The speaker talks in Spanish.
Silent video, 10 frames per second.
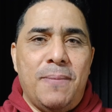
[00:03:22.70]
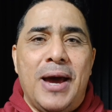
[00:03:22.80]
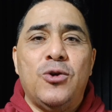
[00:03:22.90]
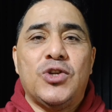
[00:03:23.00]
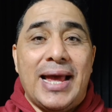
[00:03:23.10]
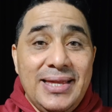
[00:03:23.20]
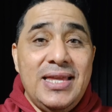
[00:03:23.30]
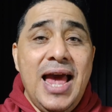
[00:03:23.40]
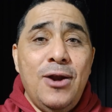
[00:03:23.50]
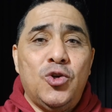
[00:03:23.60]
hermanos
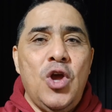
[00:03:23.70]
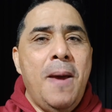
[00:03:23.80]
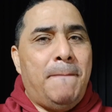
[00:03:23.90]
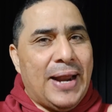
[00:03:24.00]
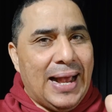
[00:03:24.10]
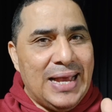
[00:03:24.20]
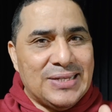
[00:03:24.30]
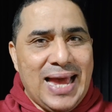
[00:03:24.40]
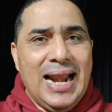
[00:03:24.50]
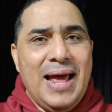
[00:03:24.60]
haitianos para que
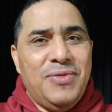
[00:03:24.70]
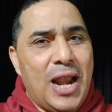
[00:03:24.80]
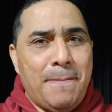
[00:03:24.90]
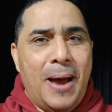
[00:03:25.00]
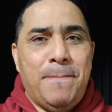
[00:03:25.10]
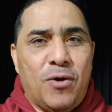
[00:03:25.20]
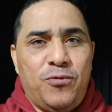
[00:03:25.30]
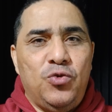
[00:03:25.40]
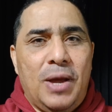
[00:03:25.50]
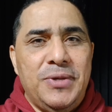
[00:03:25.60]
salgan de la más
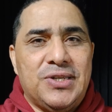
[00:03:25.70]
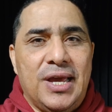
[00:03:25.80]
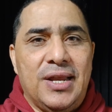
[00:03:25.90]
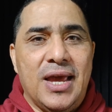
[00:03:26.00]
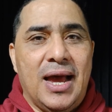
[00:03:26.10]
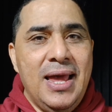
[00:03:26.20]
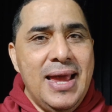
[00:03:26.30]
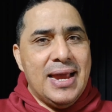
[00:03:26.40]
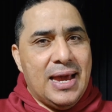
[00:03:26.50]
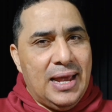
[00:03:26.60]
profunda miseria.
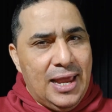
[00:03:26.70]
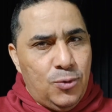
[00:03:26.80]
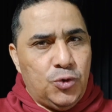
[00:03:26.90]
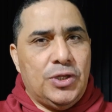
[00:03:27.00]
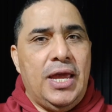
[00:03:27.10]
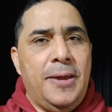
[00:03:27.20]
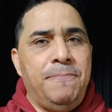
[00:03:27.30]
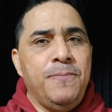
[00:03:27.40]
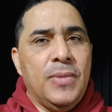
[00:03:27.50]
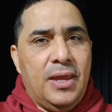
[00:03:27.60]
¿Cree
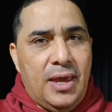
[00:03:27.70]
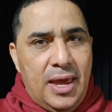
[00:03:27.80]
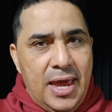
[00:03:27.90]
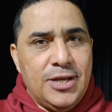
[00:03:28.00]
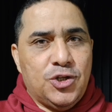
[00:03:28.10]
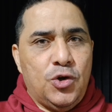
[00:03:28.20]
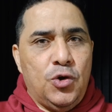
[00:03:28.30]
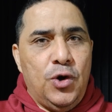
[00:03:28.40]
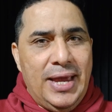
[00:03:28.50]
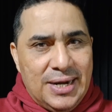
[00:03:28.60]
usted que
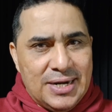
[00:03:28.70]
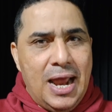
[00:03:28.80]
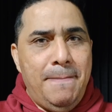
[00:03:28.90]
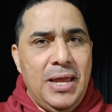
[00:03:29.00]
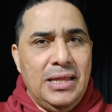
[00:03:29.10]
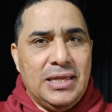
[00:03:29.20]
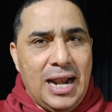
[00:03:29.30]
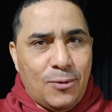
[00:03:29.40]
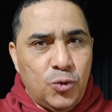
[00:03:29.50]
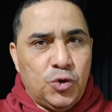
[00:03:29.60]
eso es realmente
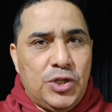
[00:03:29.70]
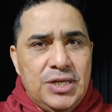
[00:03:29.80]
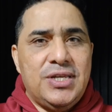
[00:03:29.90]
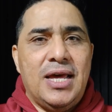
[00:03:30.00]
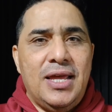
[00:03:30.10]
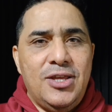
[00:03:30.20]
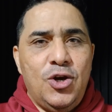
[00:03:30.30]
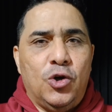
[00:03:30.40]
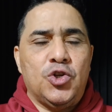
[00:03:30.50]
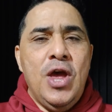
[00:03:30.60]
la justicia de
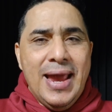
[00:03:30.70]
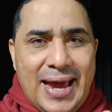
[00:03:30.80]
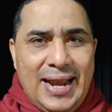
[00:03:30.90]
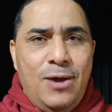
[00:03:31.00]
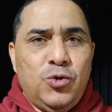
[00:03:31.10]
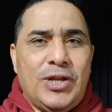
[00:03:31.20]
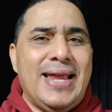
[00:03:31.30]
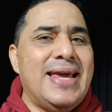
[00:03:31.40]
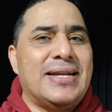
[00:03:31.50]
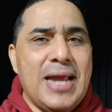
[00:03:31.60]
Dios? ¿Cree
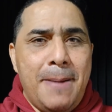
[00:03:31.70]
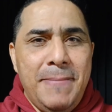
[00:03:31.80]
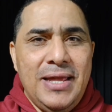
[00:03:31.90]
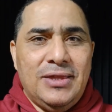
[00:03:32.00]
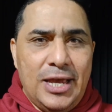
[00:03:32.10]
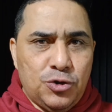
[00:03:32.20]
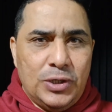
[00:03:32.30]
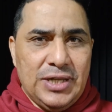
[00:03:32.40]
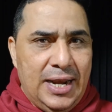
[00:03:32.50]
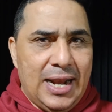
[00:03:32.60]
usted que realmente eso
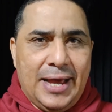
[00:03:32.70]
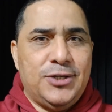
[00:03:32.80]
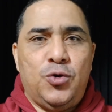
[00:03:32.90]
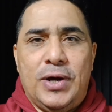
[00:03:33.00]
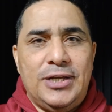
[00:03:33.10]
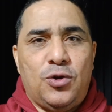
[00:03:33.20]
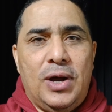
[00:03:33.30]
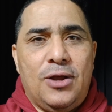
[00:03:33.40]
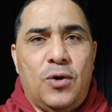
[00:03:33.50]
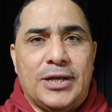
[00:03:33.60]
es tener a Jesucristo
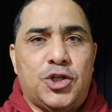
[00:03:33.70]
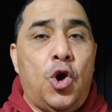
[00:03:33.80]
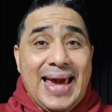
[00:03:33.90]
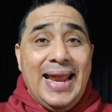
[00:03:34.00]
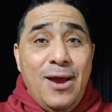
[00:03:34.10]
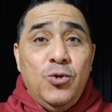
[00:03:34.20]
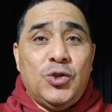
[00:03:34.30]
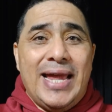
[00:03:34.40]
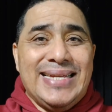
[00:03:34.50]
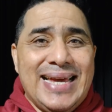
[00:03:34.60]
en el corazón? ¿Cree
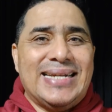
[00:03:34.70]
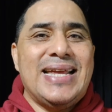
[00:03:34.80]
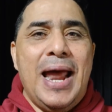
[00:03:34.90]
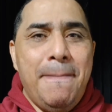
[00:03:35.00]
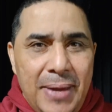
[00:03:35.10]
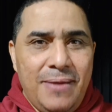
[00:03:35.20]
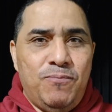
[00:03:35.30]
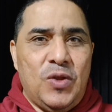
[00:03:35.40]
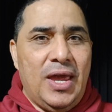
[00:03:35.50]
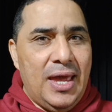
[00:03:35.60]
usted que
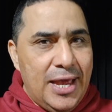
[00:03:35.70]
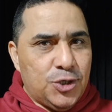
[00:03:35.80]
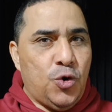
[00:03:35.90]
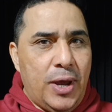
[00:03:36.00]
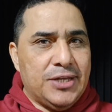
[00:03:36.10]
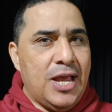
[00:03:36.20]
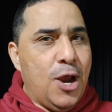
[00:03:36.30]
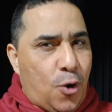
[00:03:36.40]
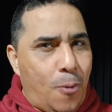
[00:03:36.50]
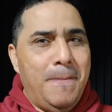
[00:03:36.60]
realmente eso
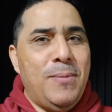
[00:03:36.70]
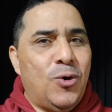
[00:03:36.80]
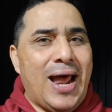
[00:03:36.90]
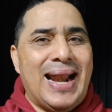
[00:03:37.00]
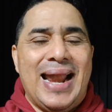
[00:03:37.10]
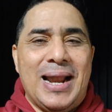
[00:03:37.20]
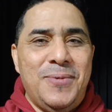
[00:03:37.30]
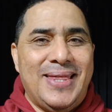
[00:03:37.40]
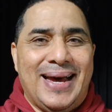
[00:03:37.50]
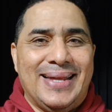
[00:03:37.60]
es conmemorar la
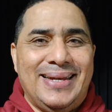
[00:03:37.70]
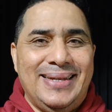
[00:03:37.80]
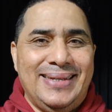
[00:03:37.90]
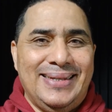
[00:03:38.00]
Navidad?